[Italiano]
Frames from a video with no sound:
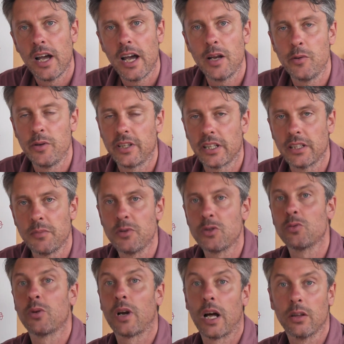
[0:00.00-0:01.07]
è l'unità di
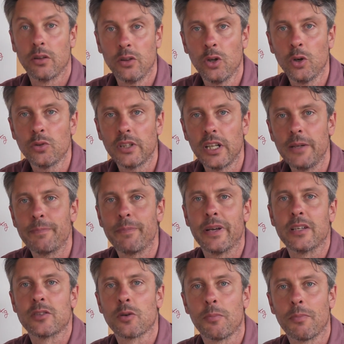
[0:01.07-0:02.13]
misura non del
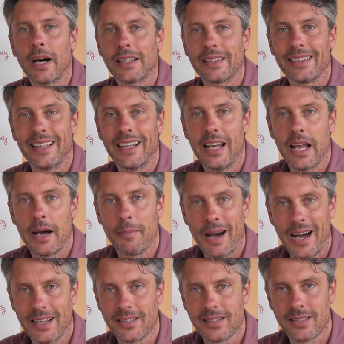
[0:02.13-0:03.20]
peso ma della
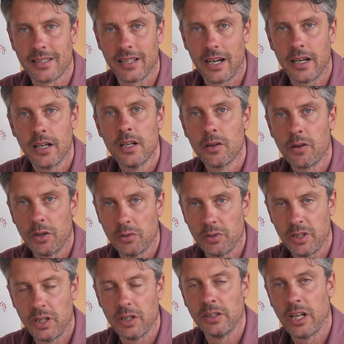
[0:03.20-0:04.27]
massa,
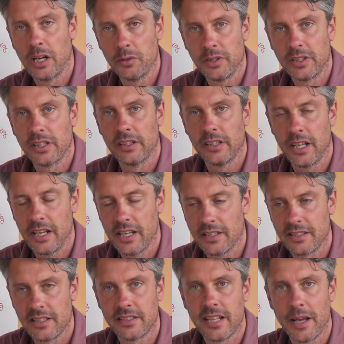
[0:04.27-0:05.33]
quindi nel, nel
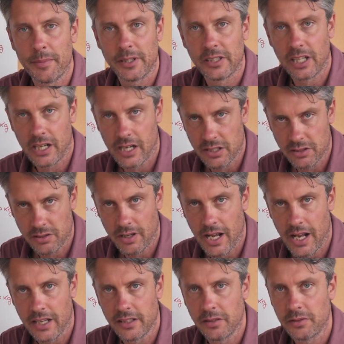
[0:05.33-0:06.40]
sistema
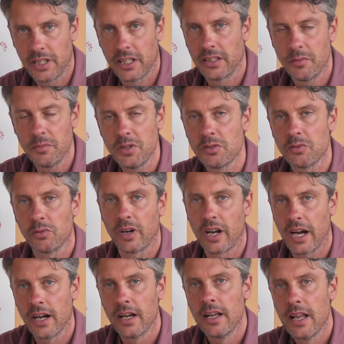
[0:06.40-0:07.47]
internazionale dell'unità di
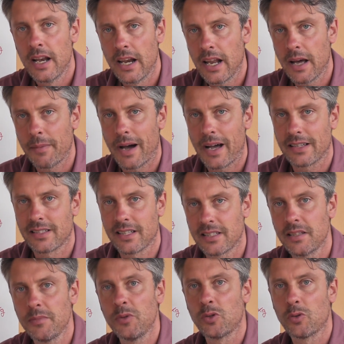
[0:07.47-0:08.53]
misura la massa
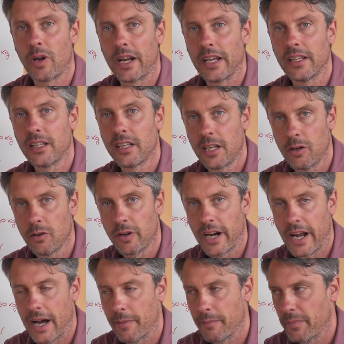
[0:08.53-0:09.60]
si misura in
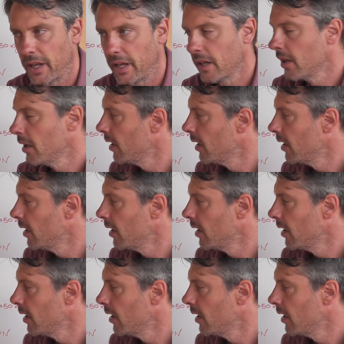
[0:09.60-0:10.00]
chilogrammi,